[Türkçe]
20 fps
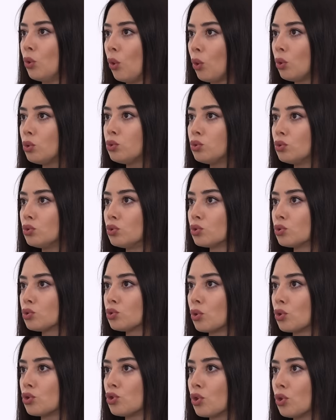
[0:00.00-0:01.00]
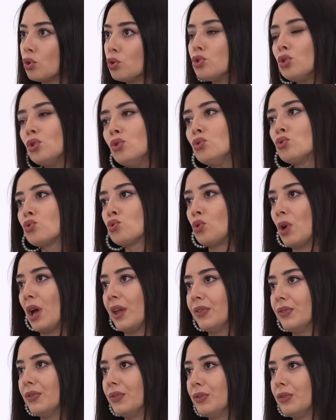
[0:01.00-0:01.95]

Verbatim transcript: ne olduğunu soracak olursan hüsran.